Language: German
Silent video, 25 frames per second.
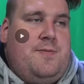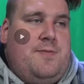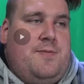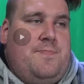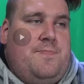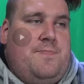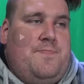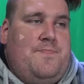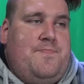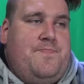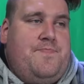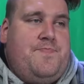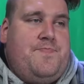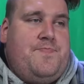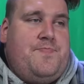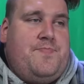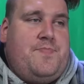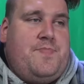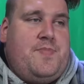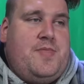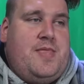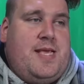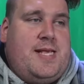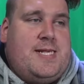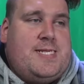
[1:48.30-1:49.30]

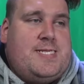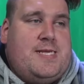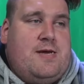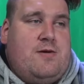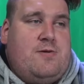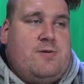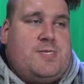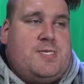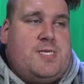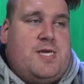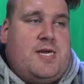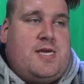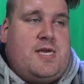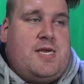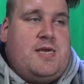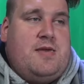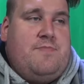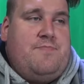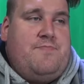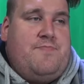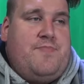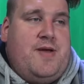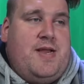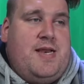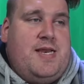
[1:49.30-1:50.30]
Ähm, nächste
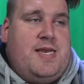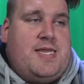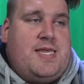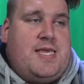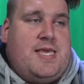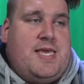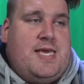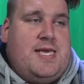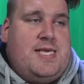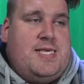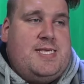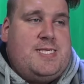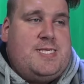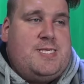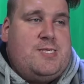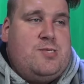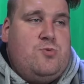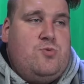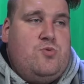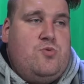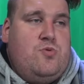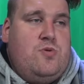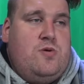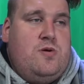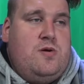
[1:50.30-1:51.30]
Aussage. Bald gehst
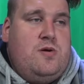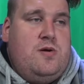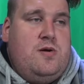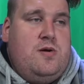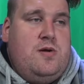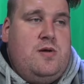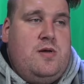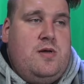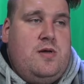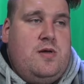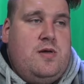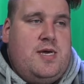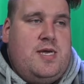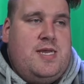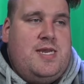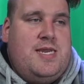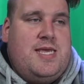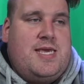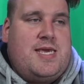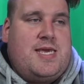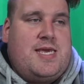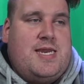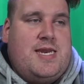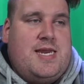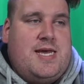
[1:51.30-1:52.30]
du in
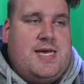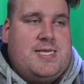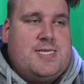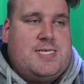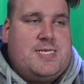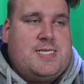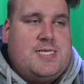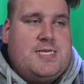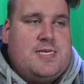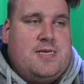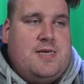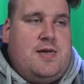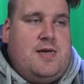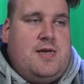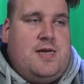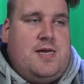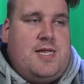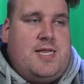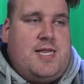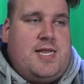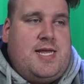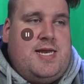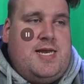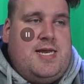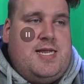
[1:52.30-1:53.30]
den Knast.
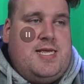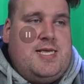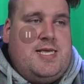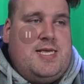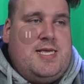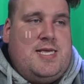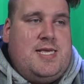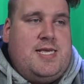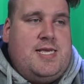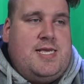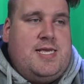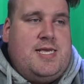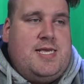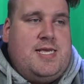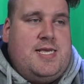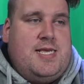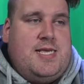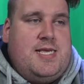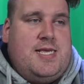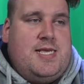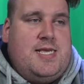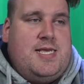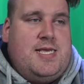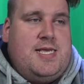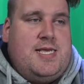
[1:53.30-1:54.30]
Äh, dann. Reini,
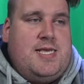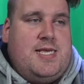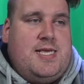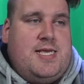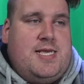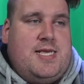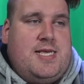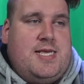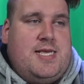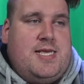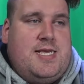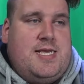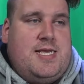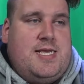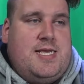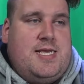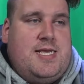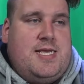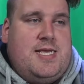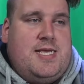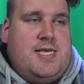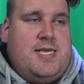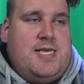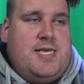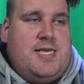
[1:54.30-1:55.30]
das ist keine Frage.
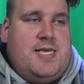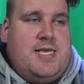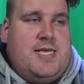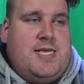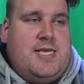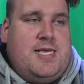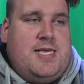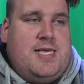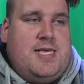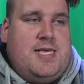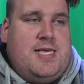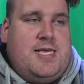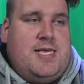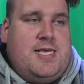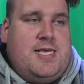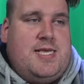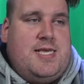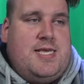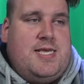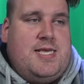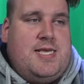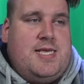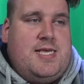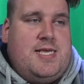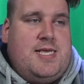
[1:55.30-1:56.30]
Das war
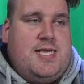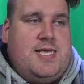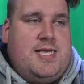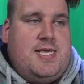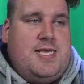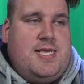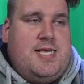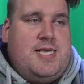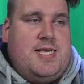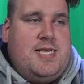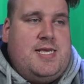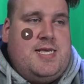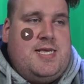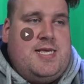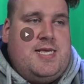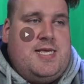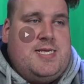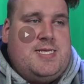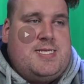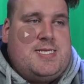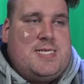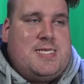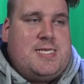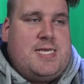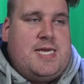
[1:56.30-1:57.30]
eine Hoffnung.
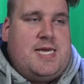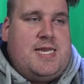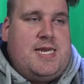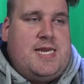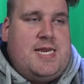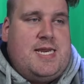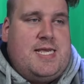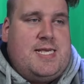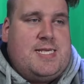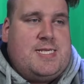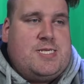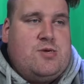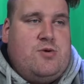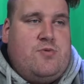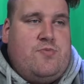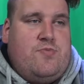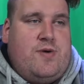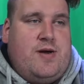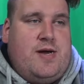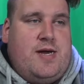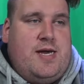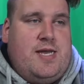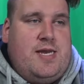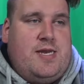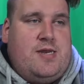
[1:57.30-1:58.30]
Ist es endlich
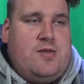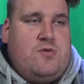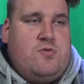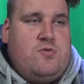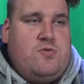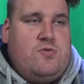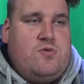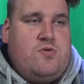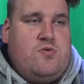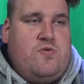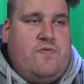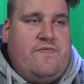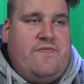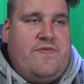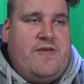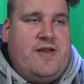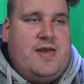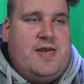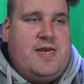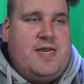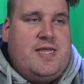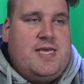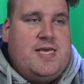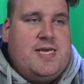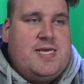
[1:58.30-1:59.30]
soweit und du
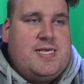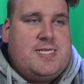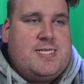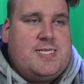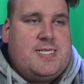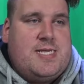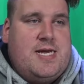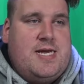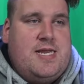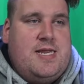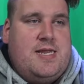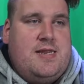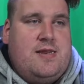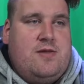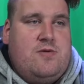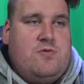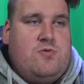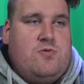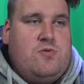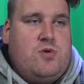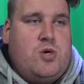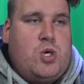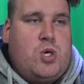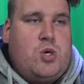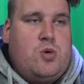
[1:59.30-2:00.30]
verlierst deine
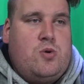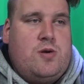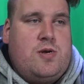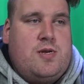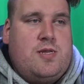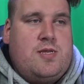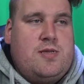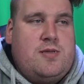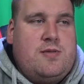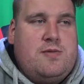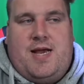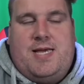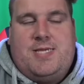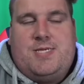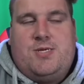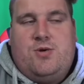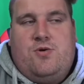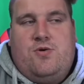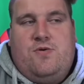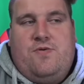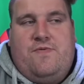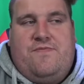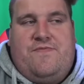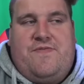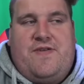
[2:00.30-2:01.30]
Unschuld.
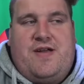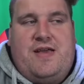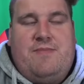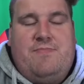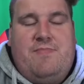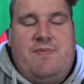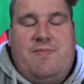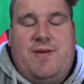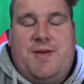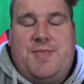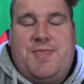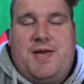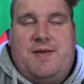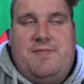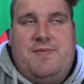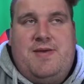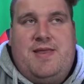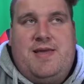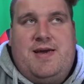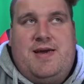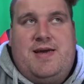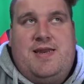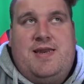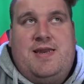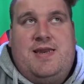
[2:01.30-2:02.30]
Also fangen wir mal
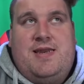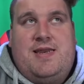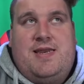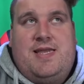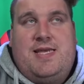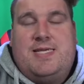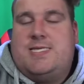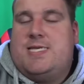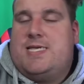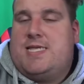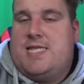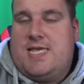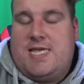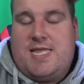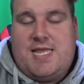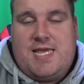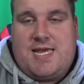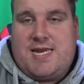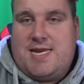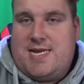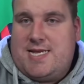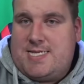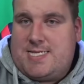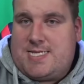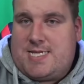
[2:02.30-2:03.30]
damit an, dass ich nicht in den
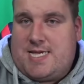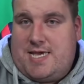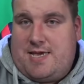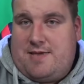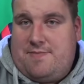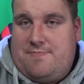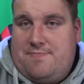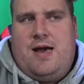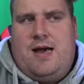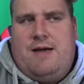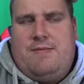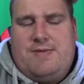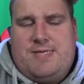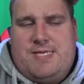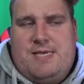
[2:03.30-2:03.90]
Knast gehe. Aber